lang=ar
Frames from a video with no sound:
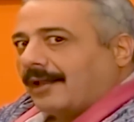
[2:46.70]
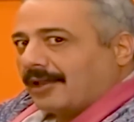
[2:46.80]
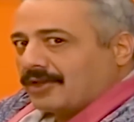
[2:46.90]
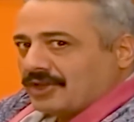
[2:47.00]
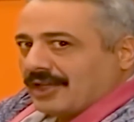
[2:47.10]

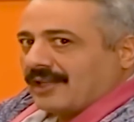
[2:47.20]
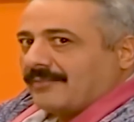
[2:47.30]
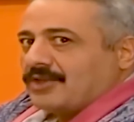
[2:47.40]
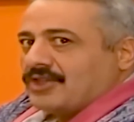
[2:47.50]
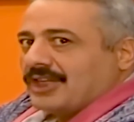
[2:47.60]
الله
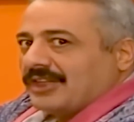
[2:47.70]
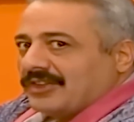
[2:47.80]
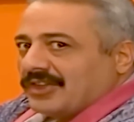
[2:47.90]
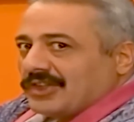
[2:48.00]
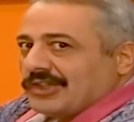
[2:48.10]
يجيرنا من جيل
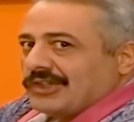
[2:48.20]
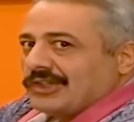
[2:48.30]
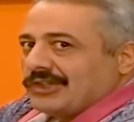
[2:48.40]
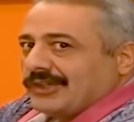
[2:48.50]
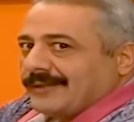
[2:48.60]

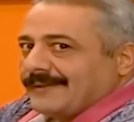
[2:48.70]
الدش